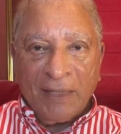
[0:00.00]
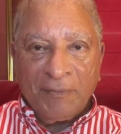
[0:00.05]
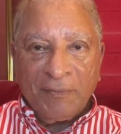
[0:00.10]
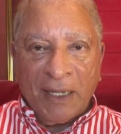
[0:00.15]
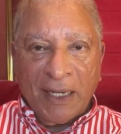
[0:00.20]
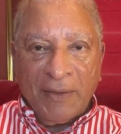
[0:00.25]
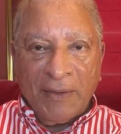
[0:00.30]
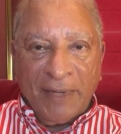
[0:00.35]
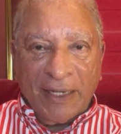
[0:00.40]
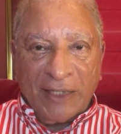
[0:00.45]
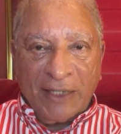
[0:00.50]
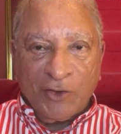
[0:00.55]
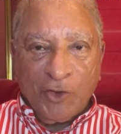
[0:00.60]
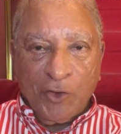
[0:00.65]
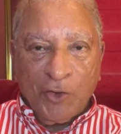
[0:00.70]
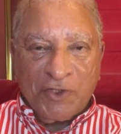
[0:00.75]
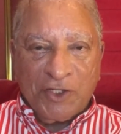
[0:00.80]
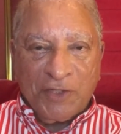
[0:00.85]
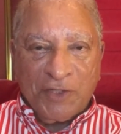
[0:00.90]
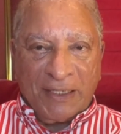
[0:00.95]
ما
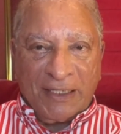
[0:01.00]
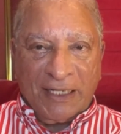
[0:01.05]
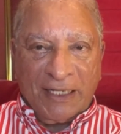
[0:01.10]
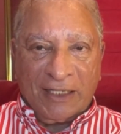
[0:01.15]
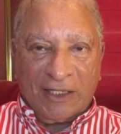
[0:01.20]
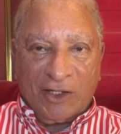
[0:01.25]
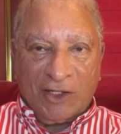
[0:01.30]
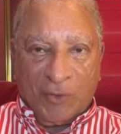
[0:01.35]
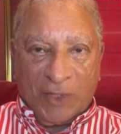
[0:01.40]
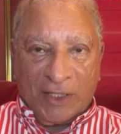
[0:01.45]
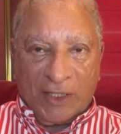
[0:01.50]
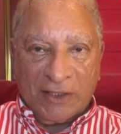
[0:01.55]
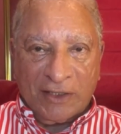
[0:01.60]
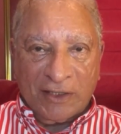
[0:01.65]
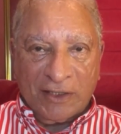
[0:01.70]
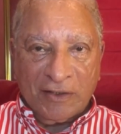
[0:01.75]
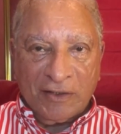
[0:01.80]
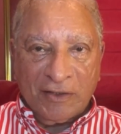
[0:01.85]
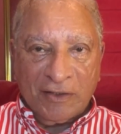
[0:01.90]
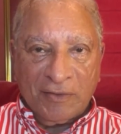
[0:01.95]
عندهمش بديل دلوقتي
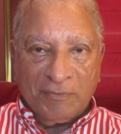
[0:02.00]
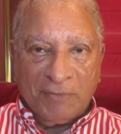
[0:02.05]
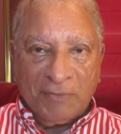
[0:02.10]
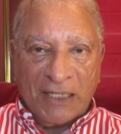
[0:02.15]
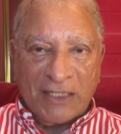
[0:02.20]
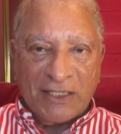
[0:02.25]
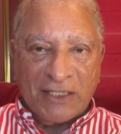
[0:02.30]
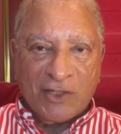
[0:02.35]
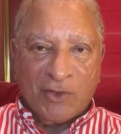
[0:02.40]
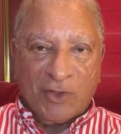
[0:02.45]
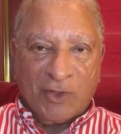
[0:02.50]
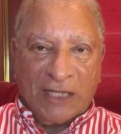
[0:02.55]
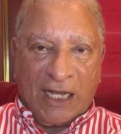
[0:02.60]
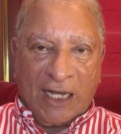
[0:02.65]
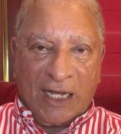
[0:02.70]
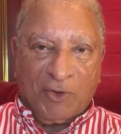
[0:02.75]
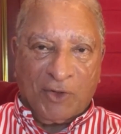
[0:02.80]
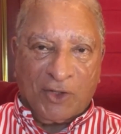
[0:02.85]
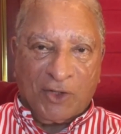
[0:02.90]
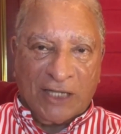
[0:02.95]
مصر
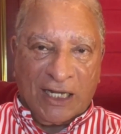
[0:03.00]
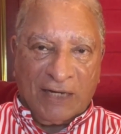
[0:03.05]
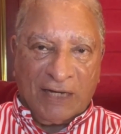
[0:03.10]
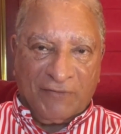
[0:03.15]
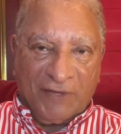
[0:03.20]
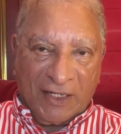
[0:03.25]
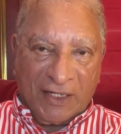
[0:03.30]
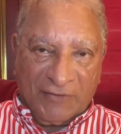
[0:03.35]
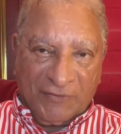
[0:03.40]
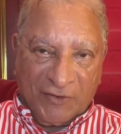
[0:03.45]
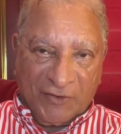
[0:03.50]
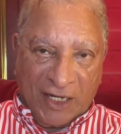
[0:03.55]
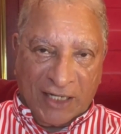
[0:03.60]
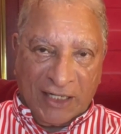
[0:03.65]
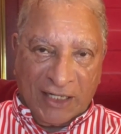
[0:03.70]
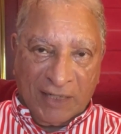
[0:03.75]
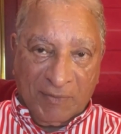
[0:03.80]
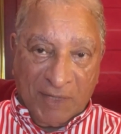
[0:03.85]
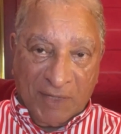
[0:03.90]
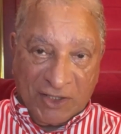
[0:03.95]
وضعها مختلف انا في
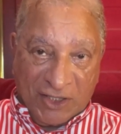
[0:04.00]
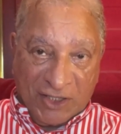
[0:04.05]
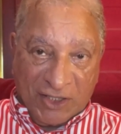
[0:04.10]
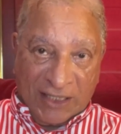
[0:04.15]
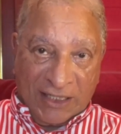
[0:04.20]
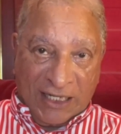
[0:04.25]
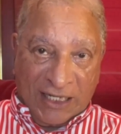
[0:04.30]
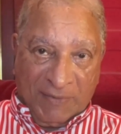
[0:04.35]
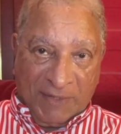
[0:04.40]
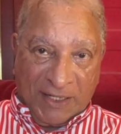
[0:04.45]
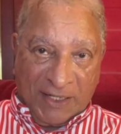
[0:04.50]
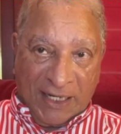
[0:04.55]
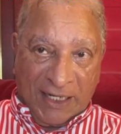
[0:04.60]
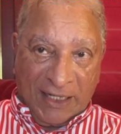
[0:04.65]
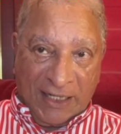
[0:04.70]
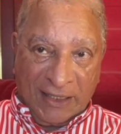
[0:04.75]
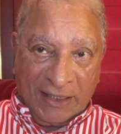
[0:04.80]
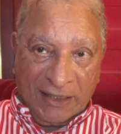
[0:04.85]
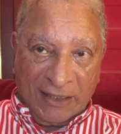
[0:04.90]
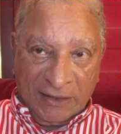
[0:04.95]
رايي ان مصر عندها
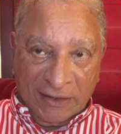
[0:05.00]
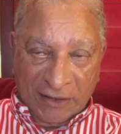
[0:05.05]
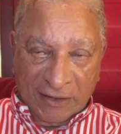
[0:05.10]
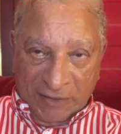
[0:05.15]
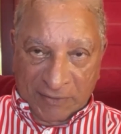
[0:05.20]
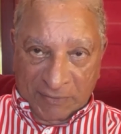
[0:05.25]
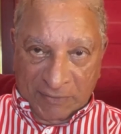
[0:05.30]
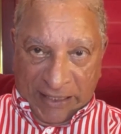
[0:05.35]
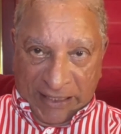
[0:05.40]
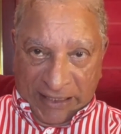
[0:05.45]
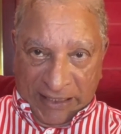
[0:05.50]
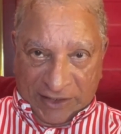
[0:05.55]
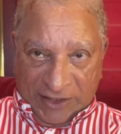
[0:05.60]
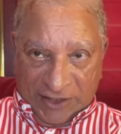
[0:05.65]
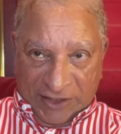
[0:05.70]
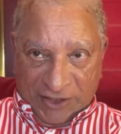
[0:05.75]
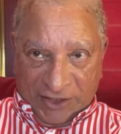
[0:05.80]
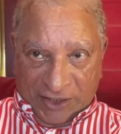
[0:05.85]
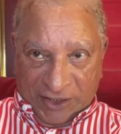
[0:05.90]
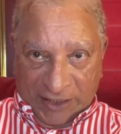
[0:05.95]
بدائل بعكس
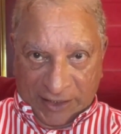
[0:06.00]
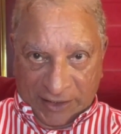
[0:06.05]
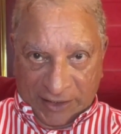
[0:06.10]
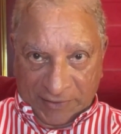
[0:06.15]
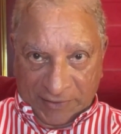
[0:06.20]
السيراميك